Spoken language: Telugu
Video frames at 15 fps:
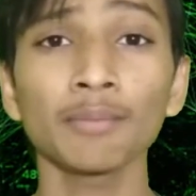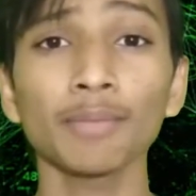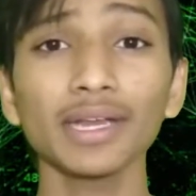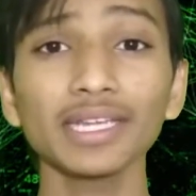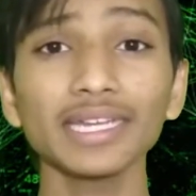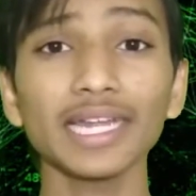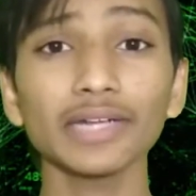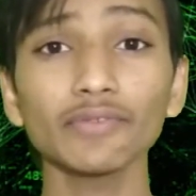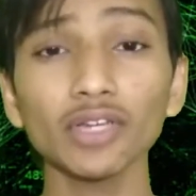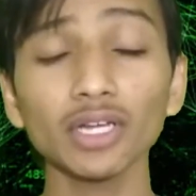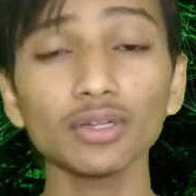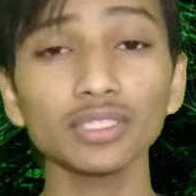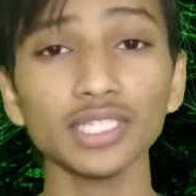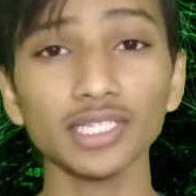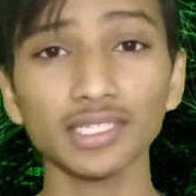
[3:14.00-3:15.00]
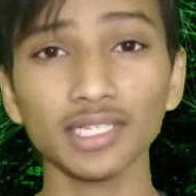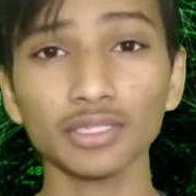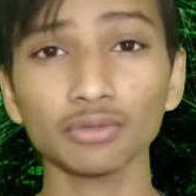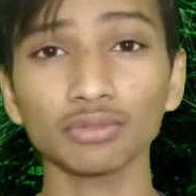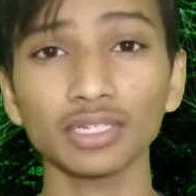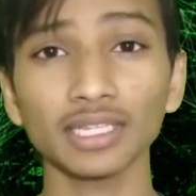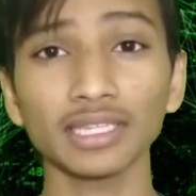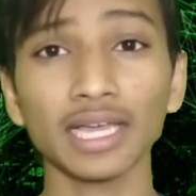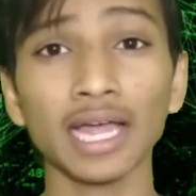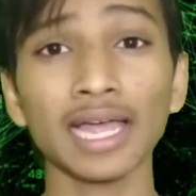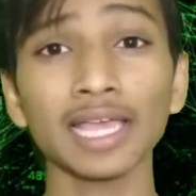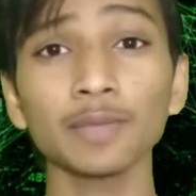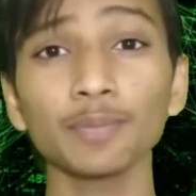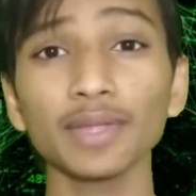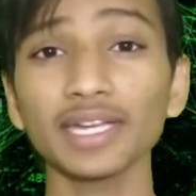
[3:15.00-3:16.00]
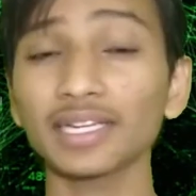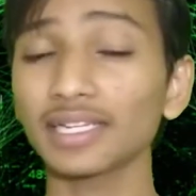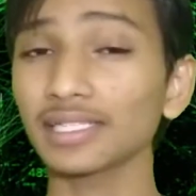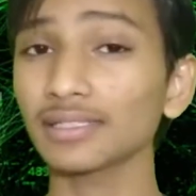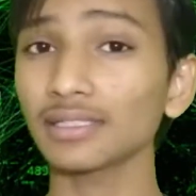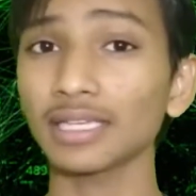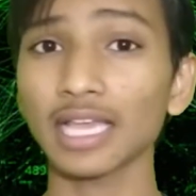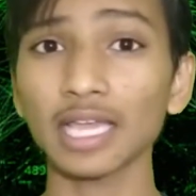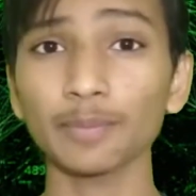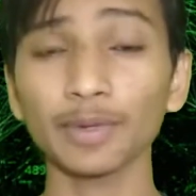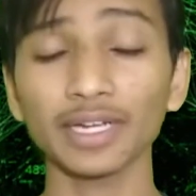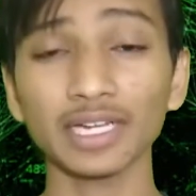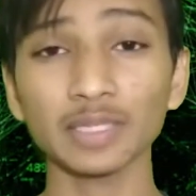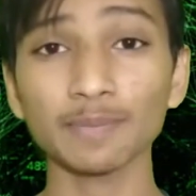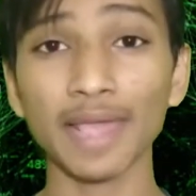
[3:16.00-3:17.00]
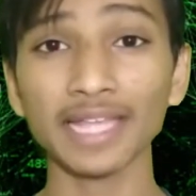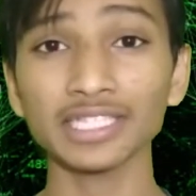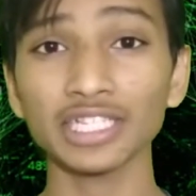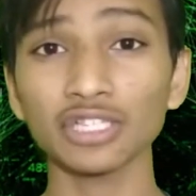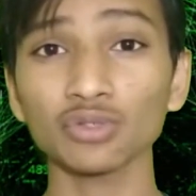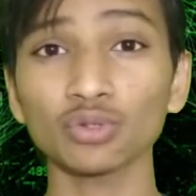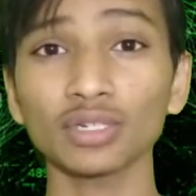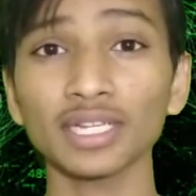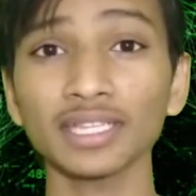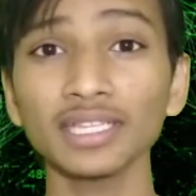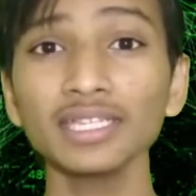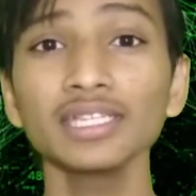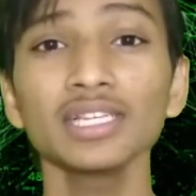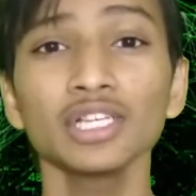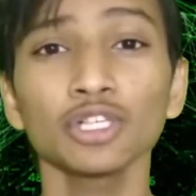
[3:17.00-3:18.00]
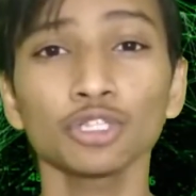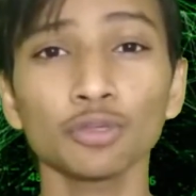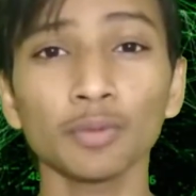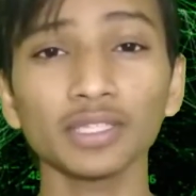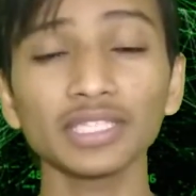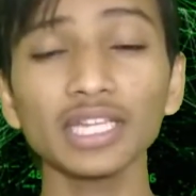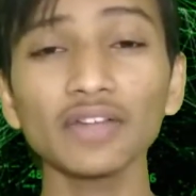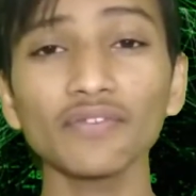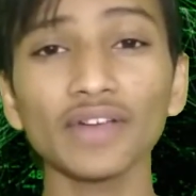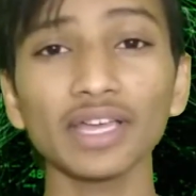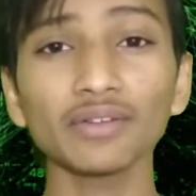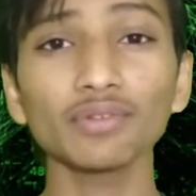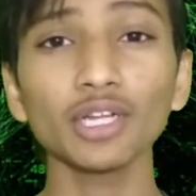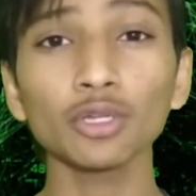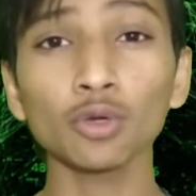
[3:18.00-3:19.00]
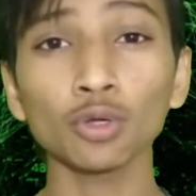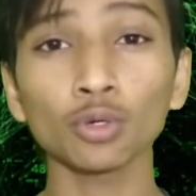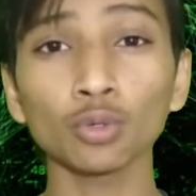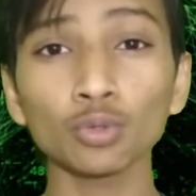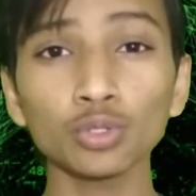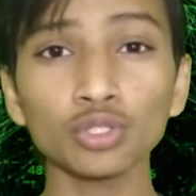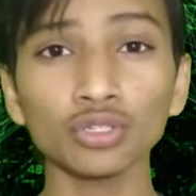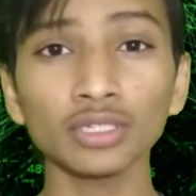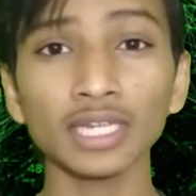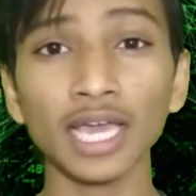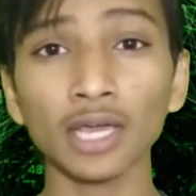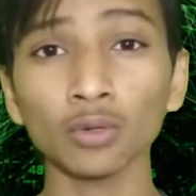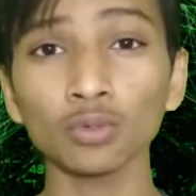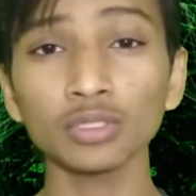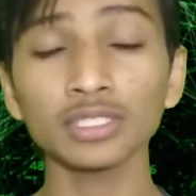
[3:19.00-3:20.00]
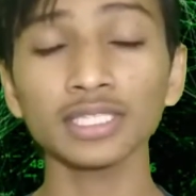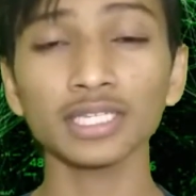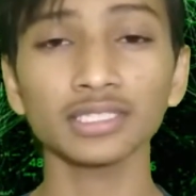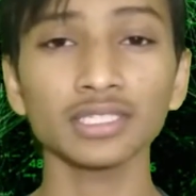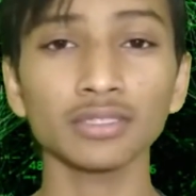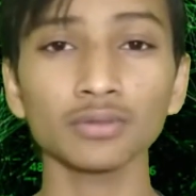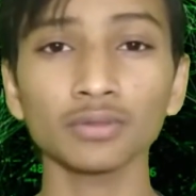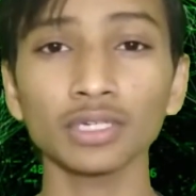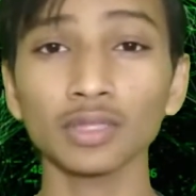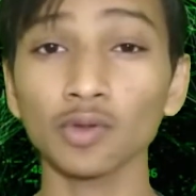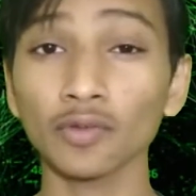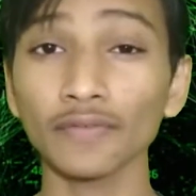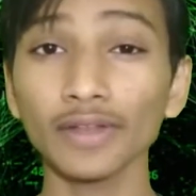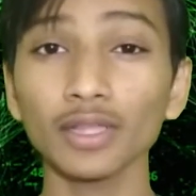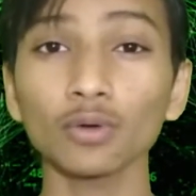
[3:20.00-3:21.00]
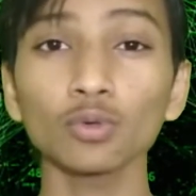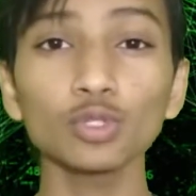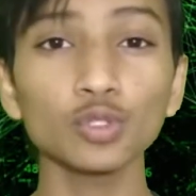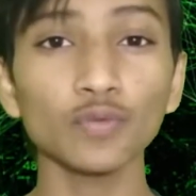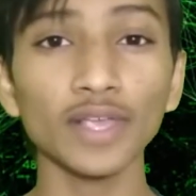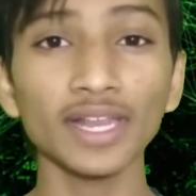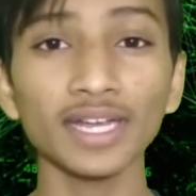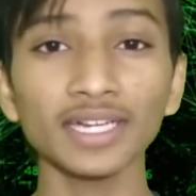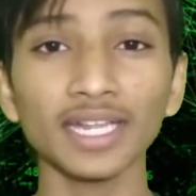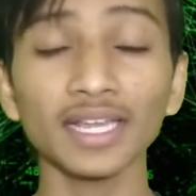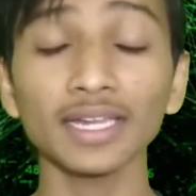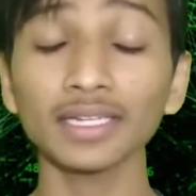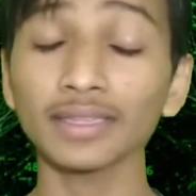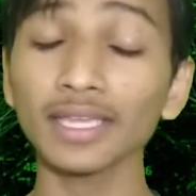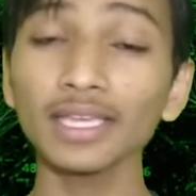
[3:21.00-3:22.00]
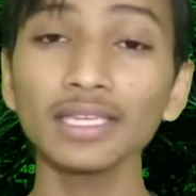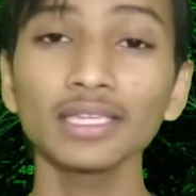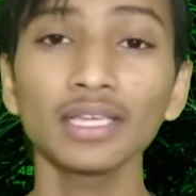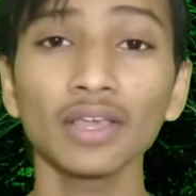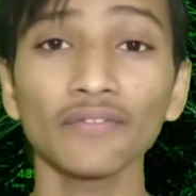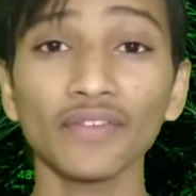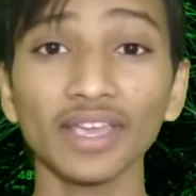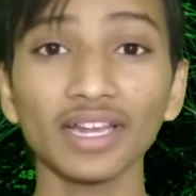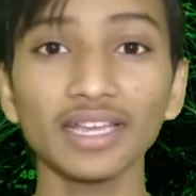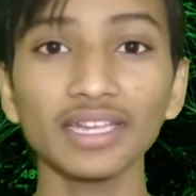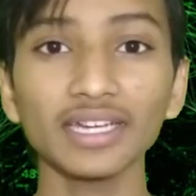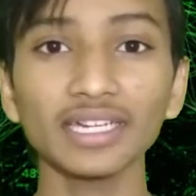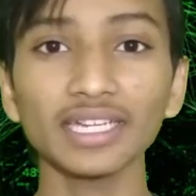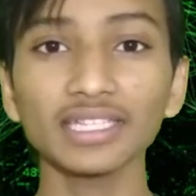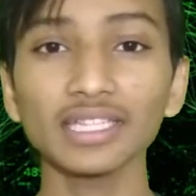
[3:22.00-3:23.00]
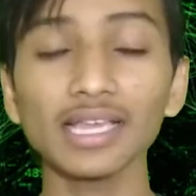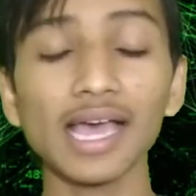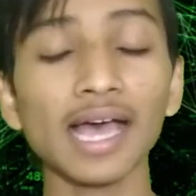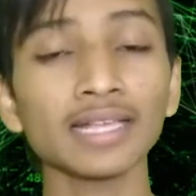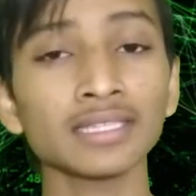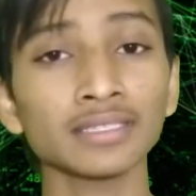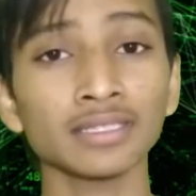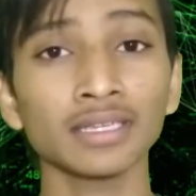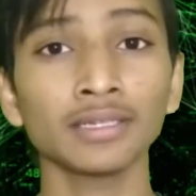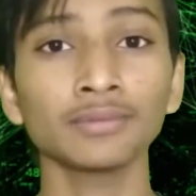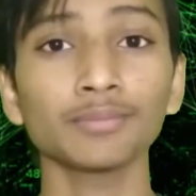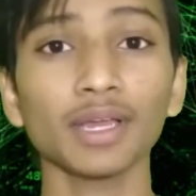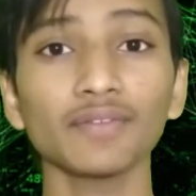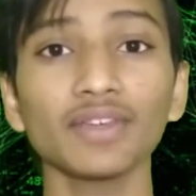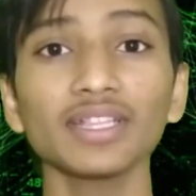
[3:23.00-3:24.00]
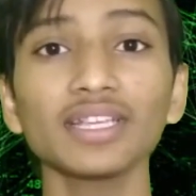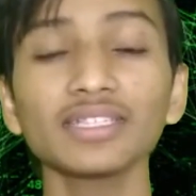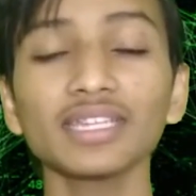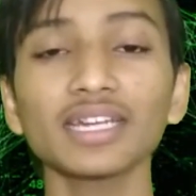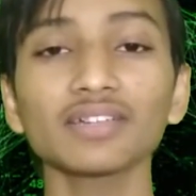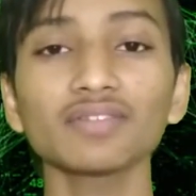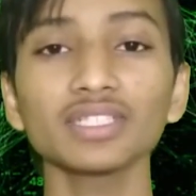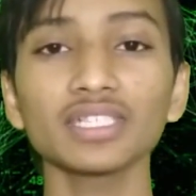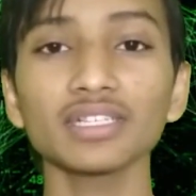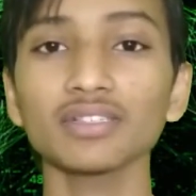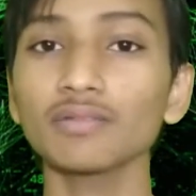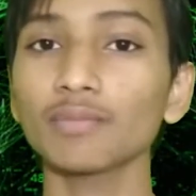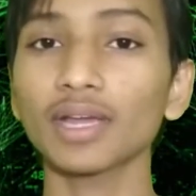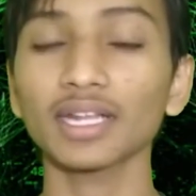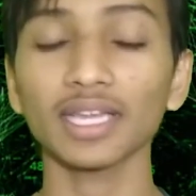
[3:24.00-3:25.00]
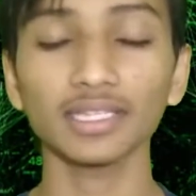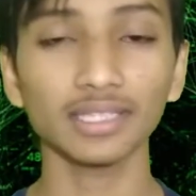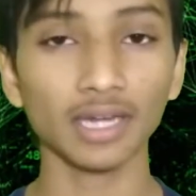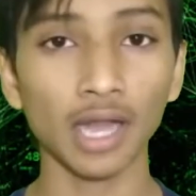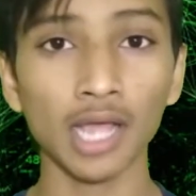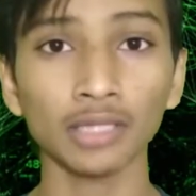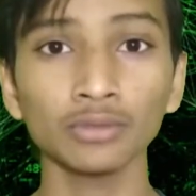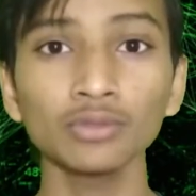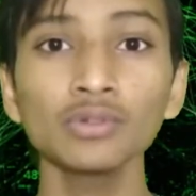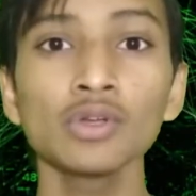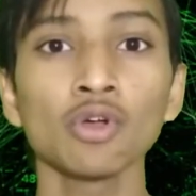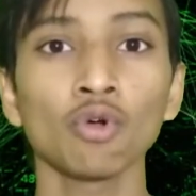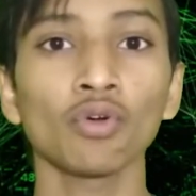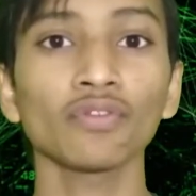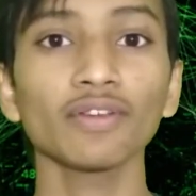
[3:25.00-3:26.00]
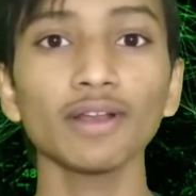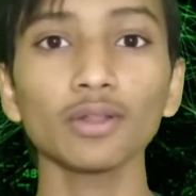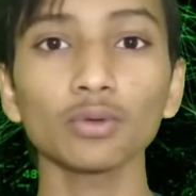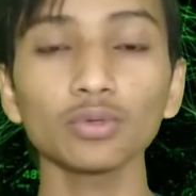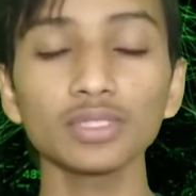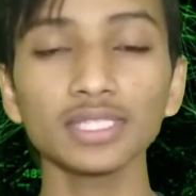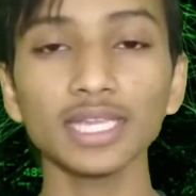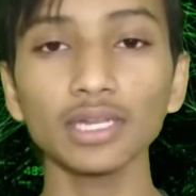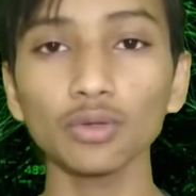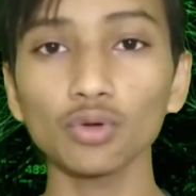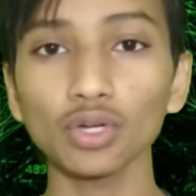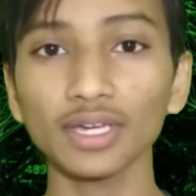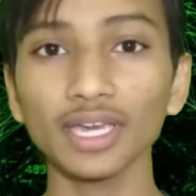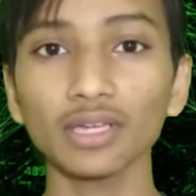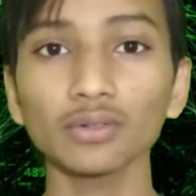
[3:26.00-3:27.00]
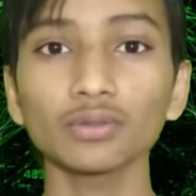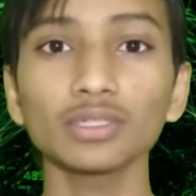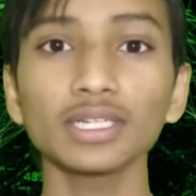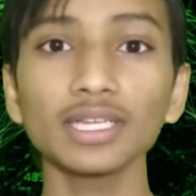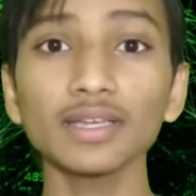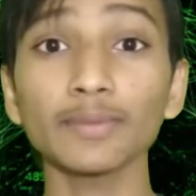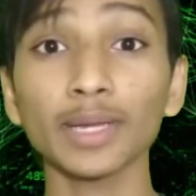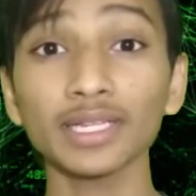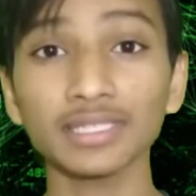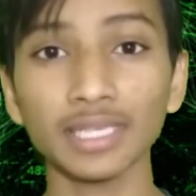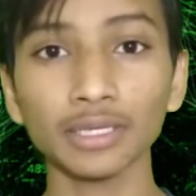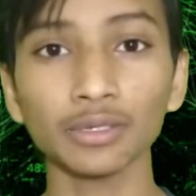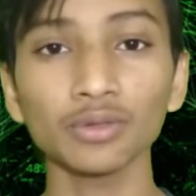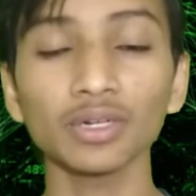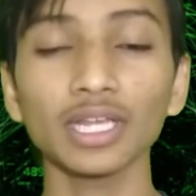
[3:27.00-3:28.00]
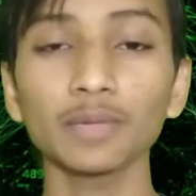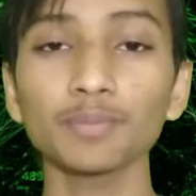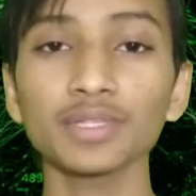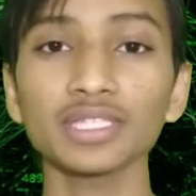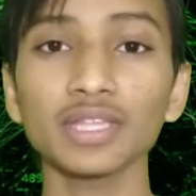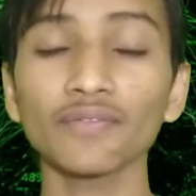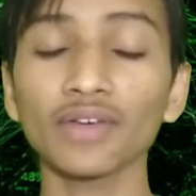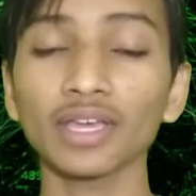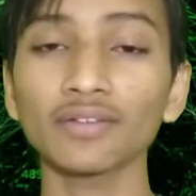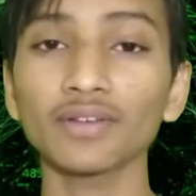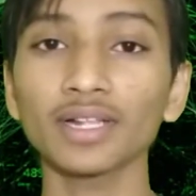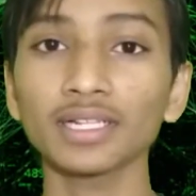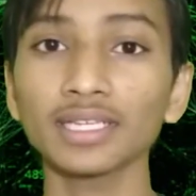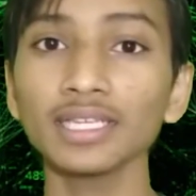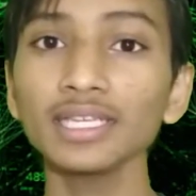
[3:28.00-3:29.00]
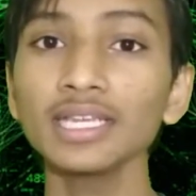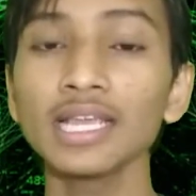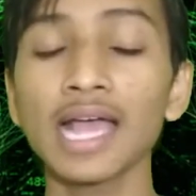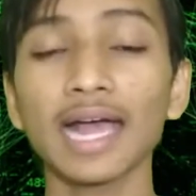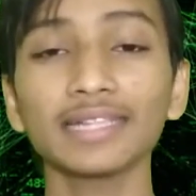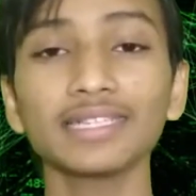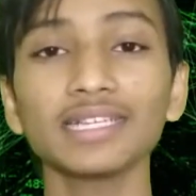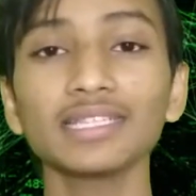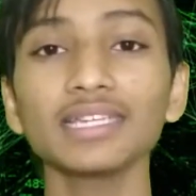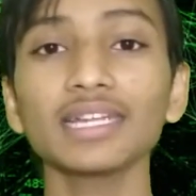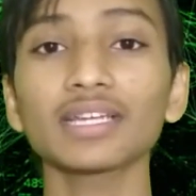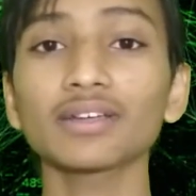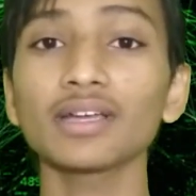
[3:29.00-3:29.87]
మనకి నెట్వర్క్ లో చెక్ చేసుకుంటది ఆ ఐపీ అడ్రస్ ఈ ఐపీ అడ్రస్ మ్యాచ్ చేసుకుంటది సో మొత్తానికి ఫైర్ వాల్ కొన్ని రూల్స్ ఉంటే ఆ రూల్స్ చెక్ చేసుకుంటది ఒకవేళ రూల్స్ అయితే ఫెయిల్ అయినట్టయితే మనం ఏదైతే రిక్వెస్ట్ చేసాం మనకైతే రాదు ఒకవేళ రూల్స్ అని ఓకే అనుకుంటే మనకి సెక్యూర్డ్ అనిపిస్తే ఫైర్ వాల్ కి అదైతే